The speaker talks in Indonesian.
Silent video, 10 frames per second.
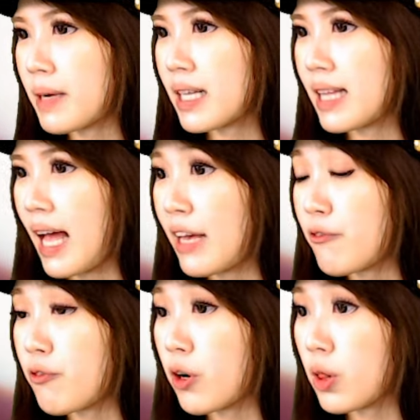mengenai
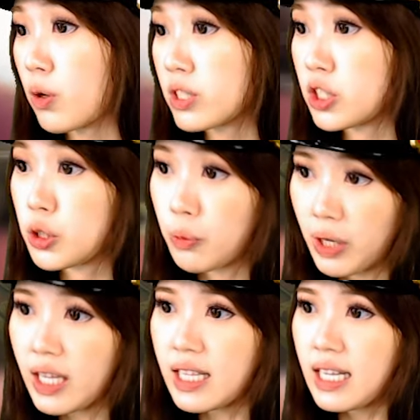For Lord's
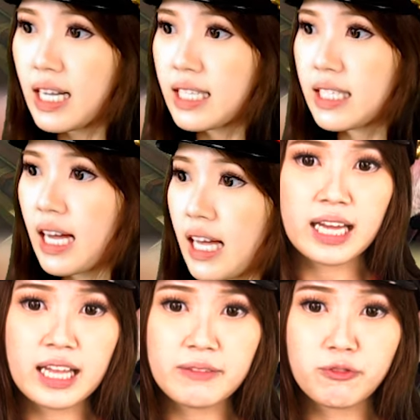Jewel
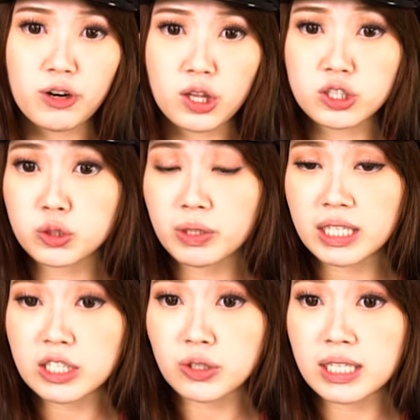Dan Lord's Jewel
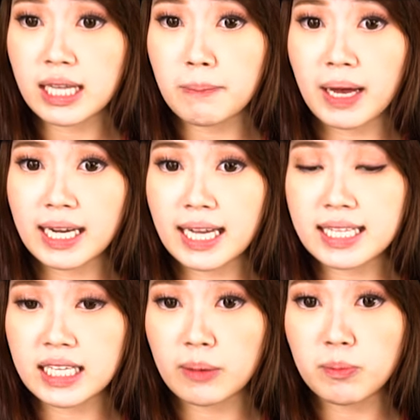ini sudah ditambahkan
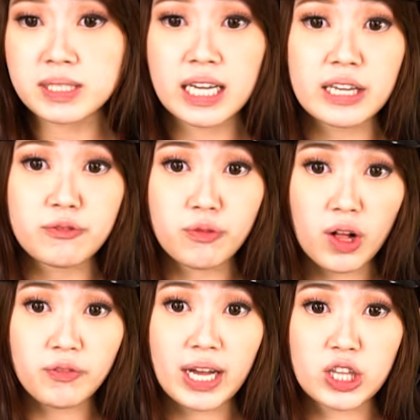dan kamu bisa
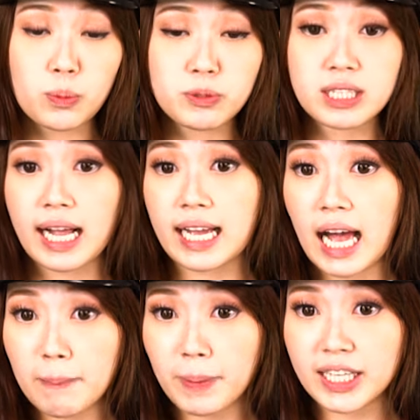evolve ataupun rank
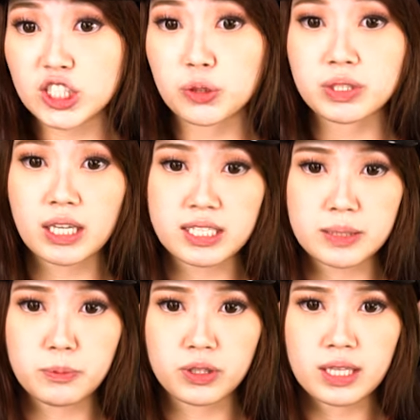up pada jewel
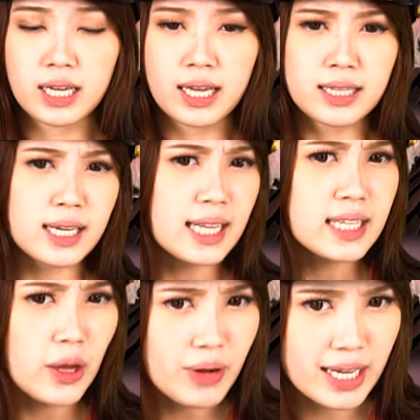tersebut dan kalian
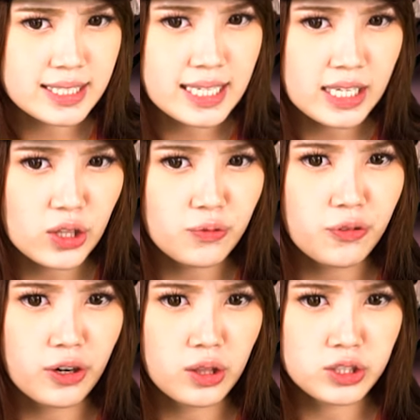tahu nggak sih kalau
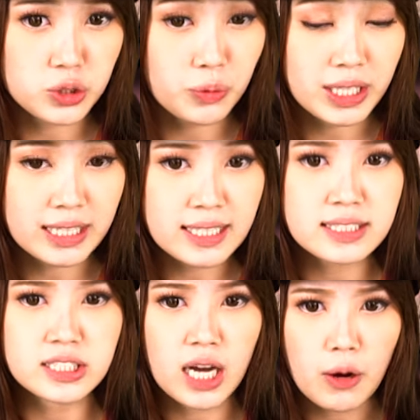for Lord Jewel ini
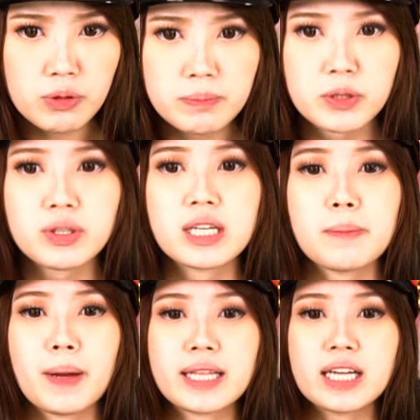jauh lebih kuat
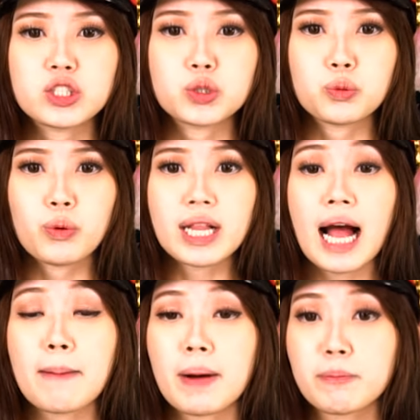daripada Jewel
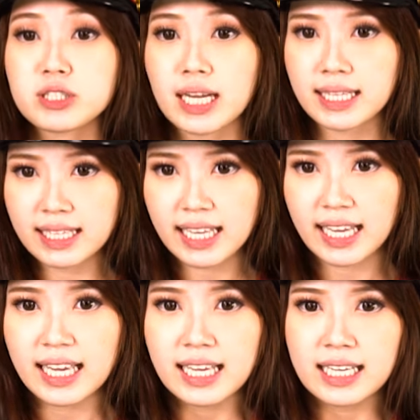apapun saat ini.
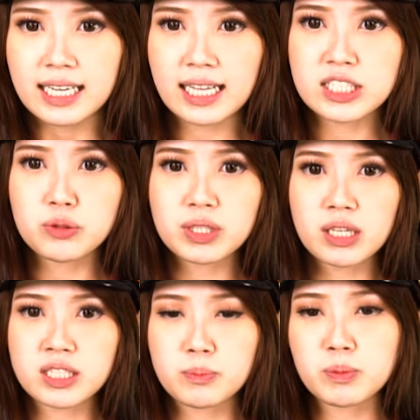Karena Jewel
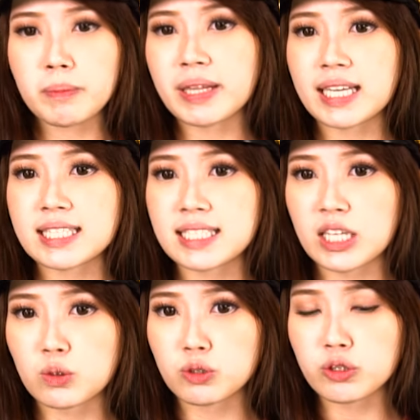tersebut memiliki
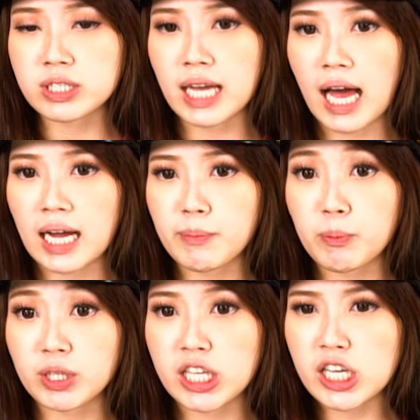stat khusus yang akan
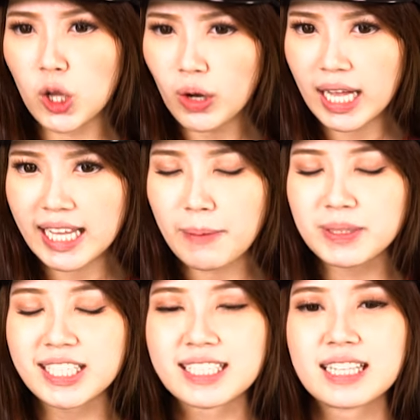membuat hero kalian
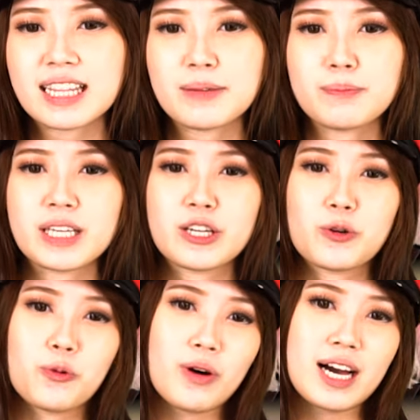menjadi lebih
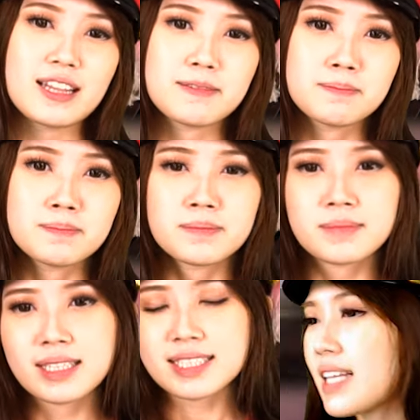kuat.
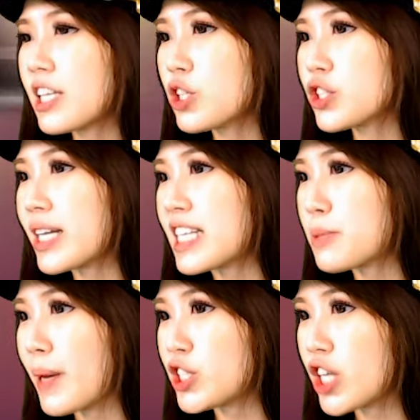Selain itu juga ada
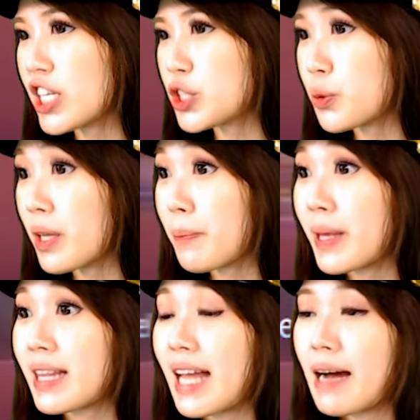special jewel
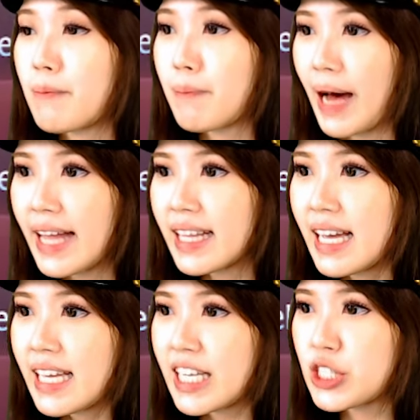bintang
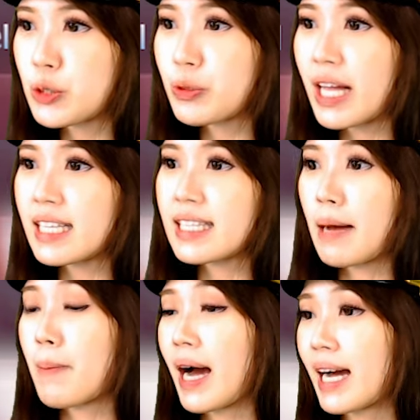4 yang sudah
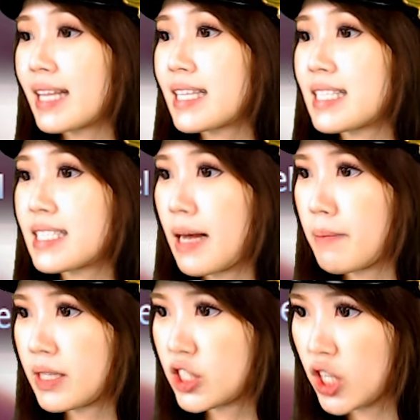ditambahkan di
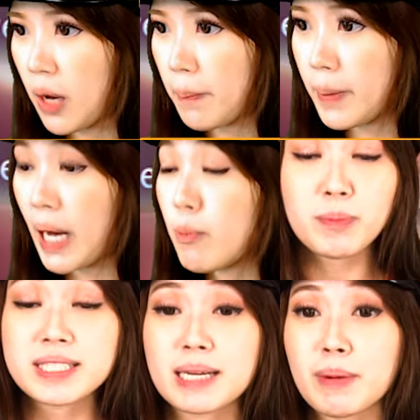Summon Shop. Kamu bisa